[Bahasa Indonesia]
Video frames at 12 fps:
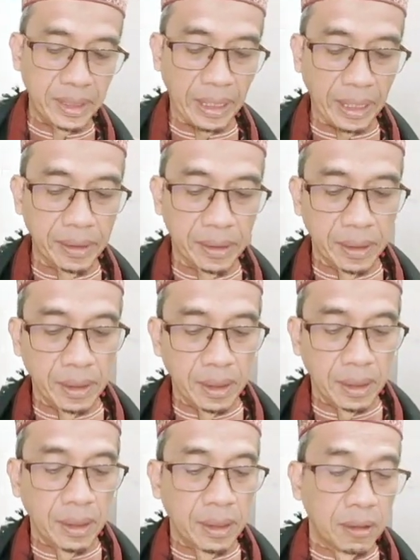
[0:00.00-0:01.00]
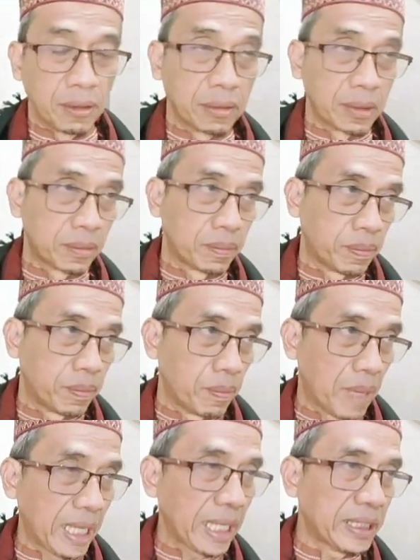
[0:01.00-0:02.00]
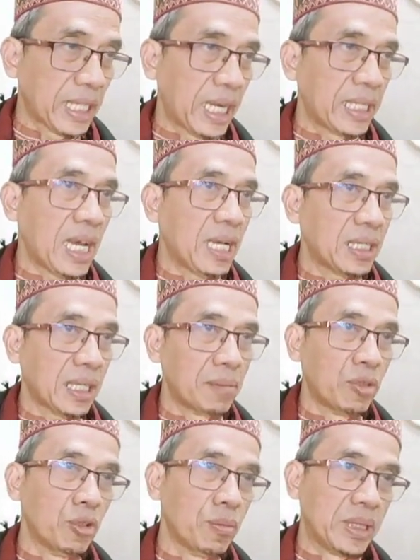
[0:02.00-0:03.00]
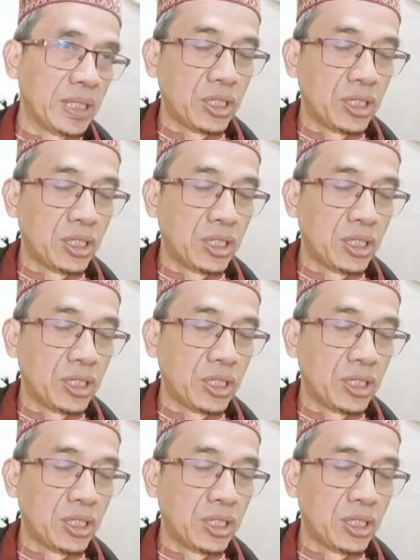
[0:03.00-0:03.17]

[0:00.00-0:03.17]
Ya. Maka janganlah kamu